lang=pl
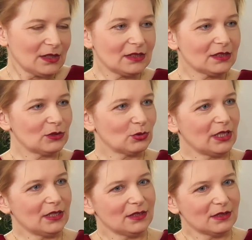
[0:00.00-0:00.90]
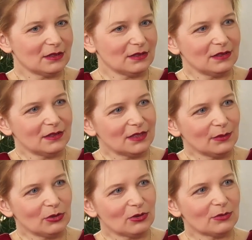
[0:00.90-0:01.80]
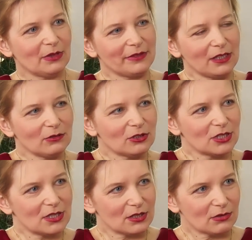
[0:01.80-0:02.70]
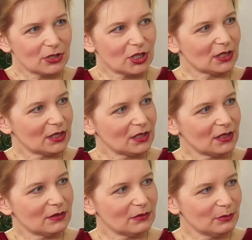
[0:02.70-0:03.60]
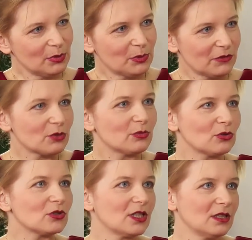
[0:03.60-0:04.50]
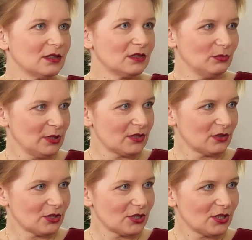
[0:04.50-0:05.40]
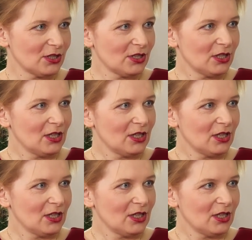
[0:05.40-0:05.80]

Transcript: dla tych, które ze mną rozmawiają, to często słyszę takie po pierwsze poczucie kobiecości,